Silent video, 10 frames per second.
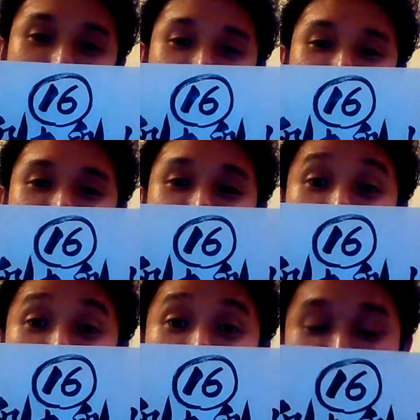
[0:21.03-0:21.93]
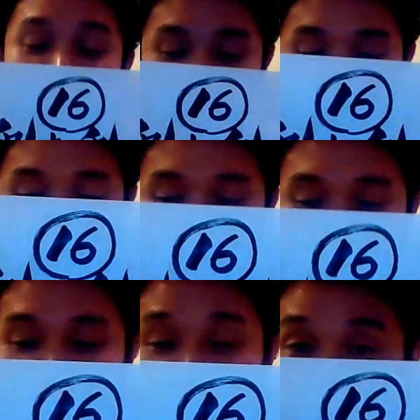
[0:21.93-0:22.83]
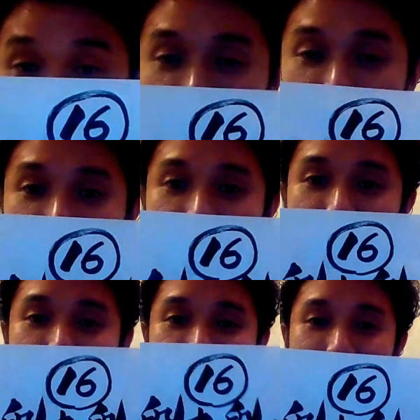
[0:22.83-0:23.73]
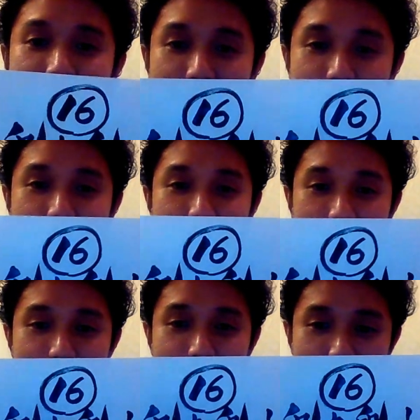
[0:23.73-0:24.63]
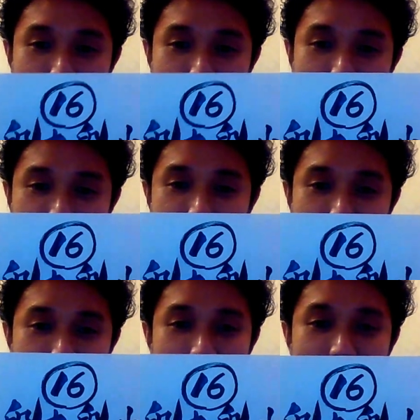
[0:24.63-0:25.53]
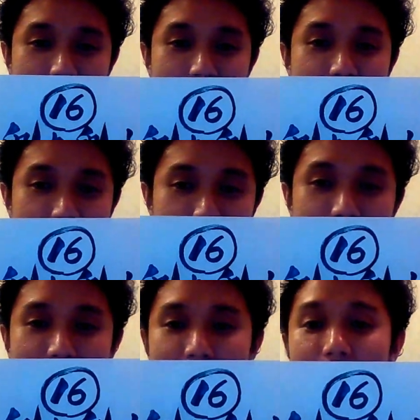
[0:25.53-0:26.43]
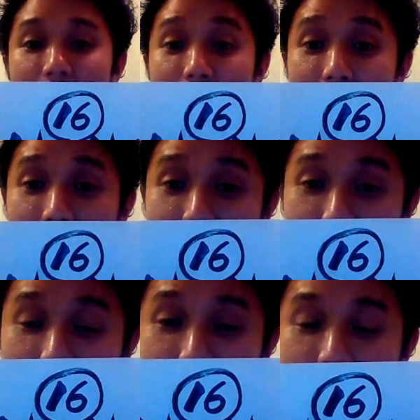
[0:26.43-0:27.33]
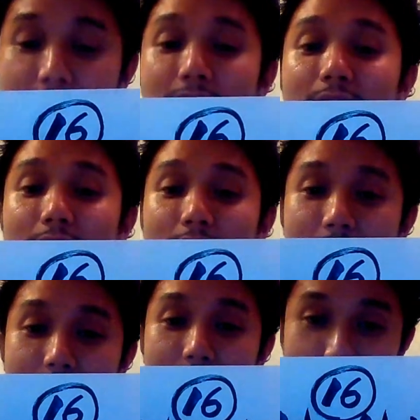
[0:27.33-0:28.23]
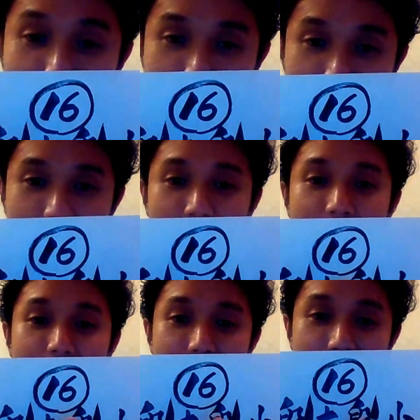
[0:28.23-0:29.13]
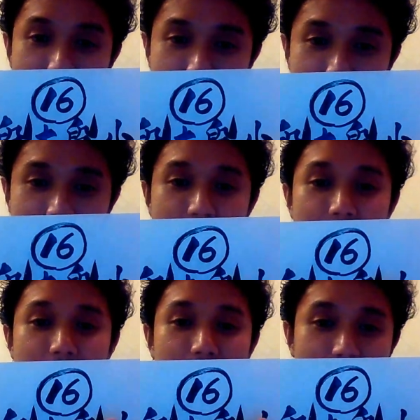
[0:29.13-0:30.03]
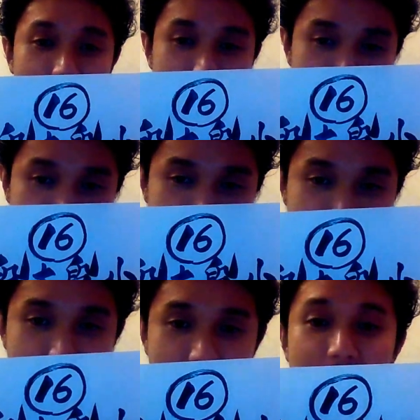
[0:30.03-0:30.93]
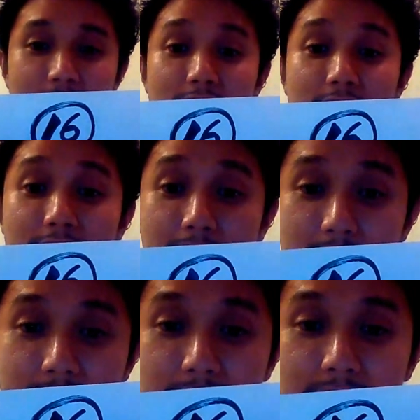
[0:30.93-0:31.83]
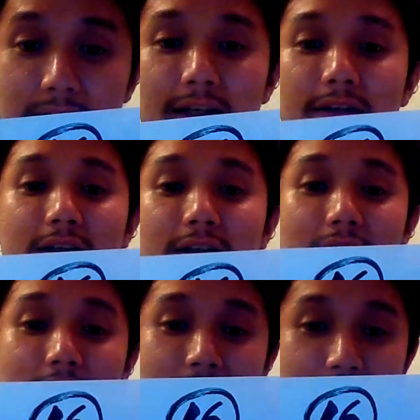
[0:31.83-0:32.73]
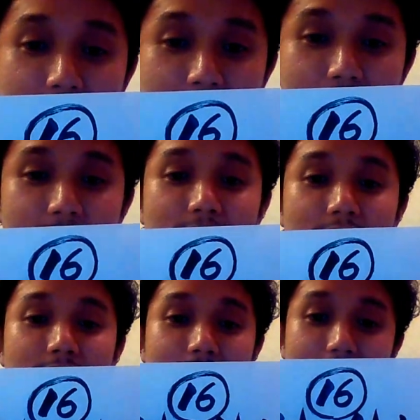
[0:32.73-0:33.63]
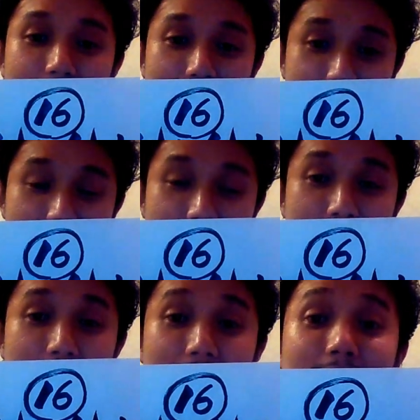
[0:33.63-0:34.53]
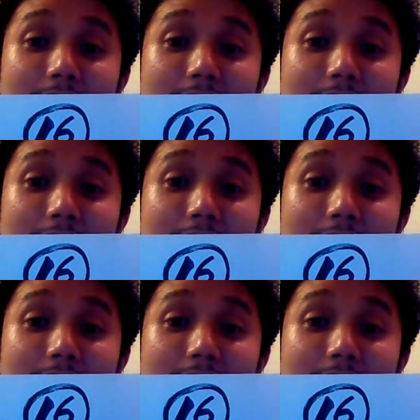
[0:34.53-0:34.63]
は僕の造語なんですけれどもね断大断小断足断地だんだん大きくだんだん小さくだんだん早く、だんだん